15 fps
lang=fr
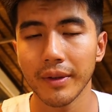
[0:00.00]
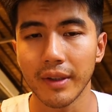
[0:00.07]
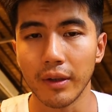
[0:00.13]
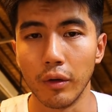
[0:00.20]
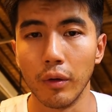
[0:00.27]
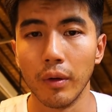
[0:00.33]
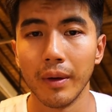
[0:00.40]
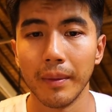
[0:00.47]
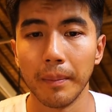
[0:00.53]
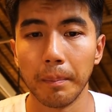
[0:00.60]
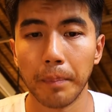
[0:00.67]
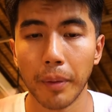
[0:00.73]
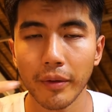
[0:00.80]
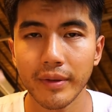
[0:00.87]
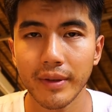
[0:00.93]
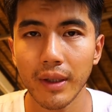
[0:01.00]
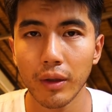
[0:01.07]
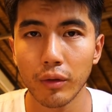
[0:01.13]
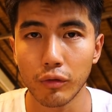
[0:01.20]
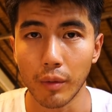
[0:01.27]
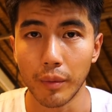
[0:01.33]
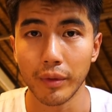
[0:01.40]
c'est de penser
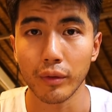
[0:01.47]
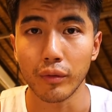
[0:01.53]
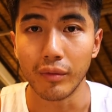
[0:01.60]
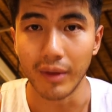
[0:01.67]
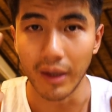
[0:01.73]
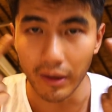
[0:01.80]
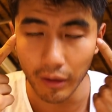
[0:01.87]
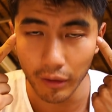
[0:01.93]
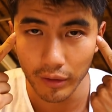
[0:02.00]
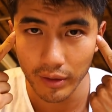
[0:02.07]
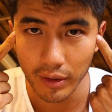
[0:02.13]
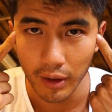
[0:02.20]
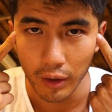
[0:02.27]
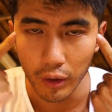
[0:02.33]
que tu as besoin d'une détox.